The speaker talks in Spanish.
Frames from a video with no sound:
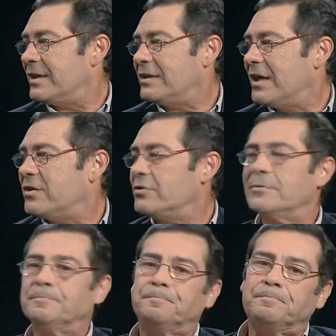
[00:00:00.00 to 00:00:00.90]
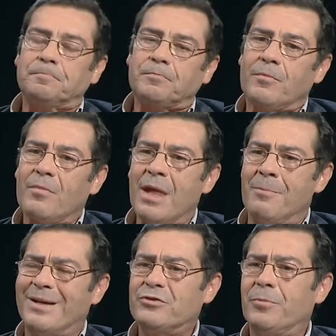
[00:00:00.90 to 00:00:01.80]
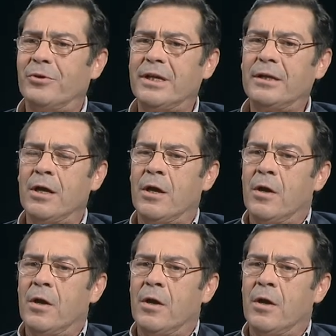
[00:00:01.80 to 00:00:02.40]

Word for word: sanitarios, va a suponer